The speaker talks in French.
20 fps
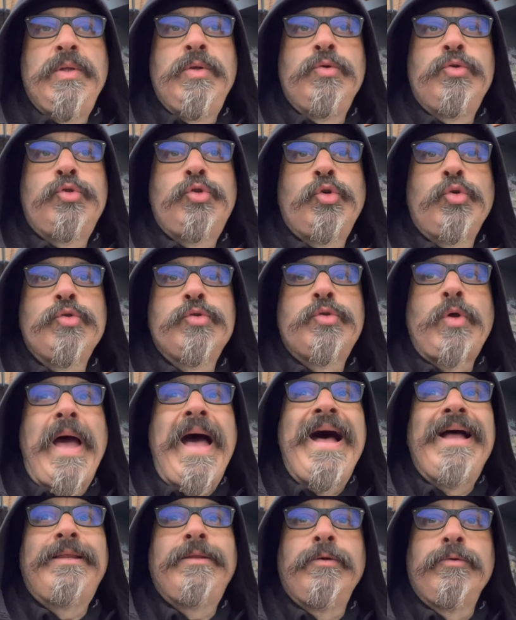de choses
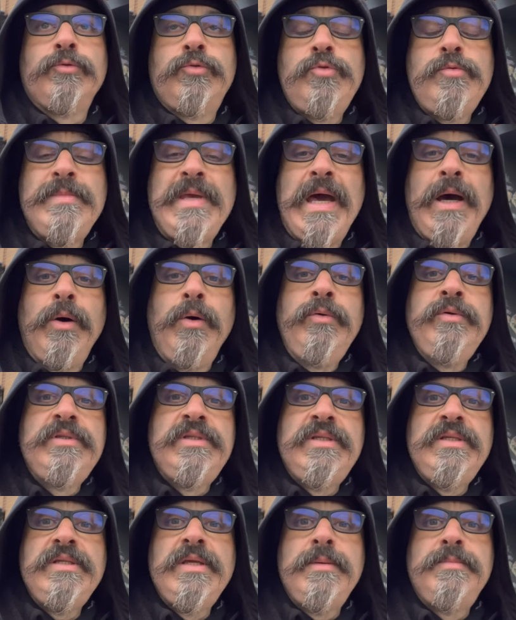attendues, mais il y a
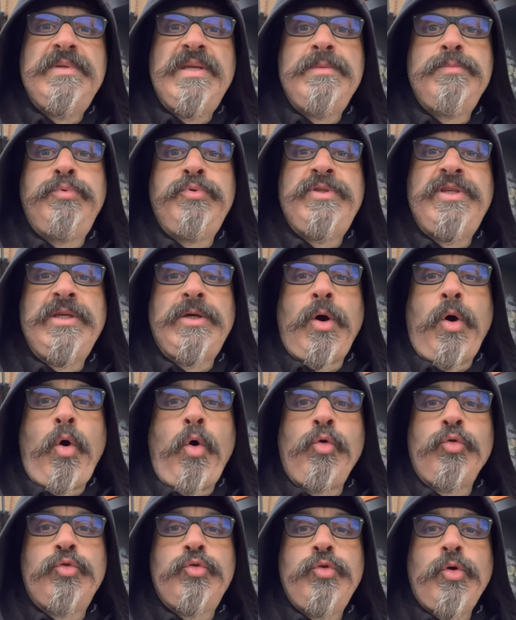aussi des petites boutiques
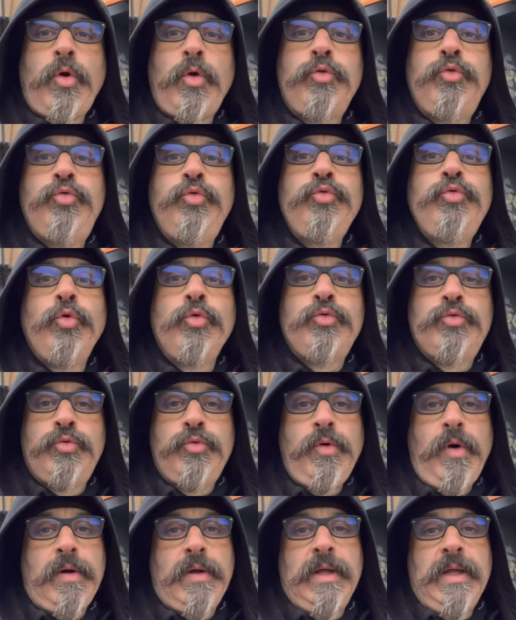en dur tout
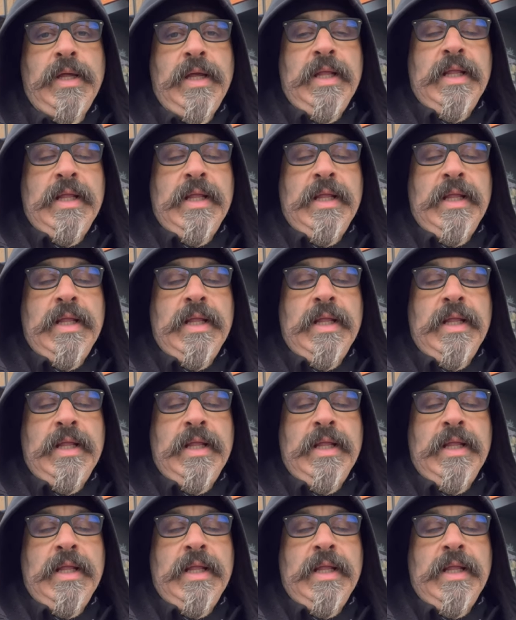autour.